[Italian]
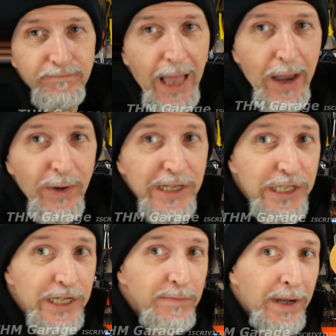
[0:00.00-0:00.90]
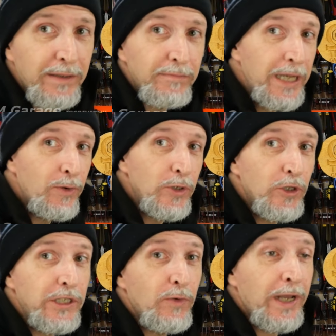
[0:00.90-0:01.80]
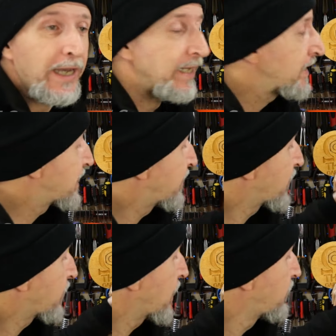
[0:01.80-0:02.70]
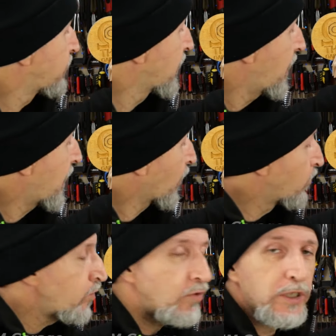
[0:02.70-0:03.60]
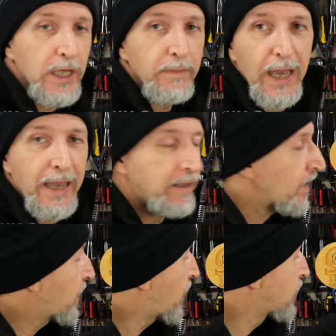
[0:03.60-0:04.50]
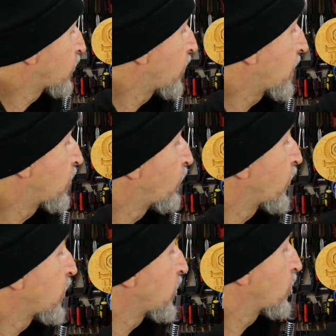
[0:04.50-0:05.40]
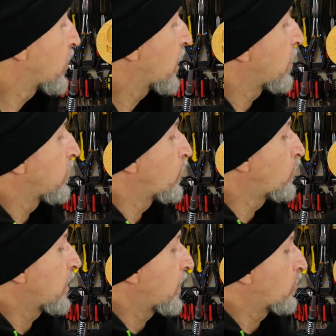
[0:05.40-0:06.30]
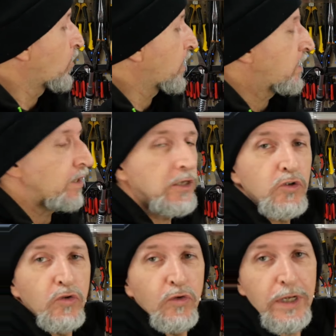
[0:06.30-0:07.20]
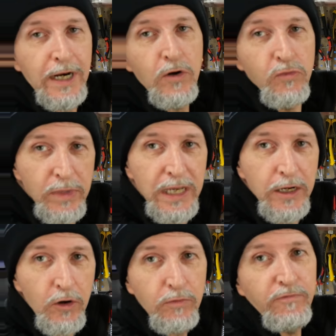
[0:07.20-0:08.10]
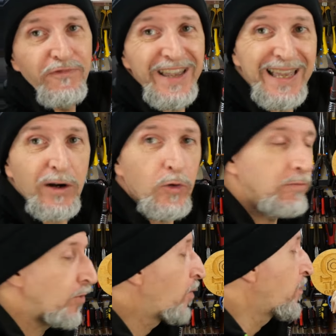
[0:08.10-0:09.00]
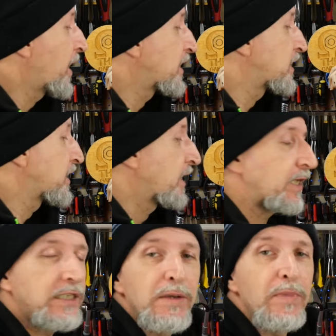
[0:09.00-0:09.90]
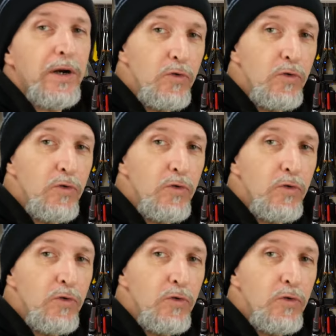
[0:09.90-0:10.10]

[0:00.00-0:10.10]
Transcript: è una Chigman e questa è già una garanzia per me è robusta è tra l'altro eh, non vi ho detto che tutte le torrette sono in alluminio vero non plastica che sembra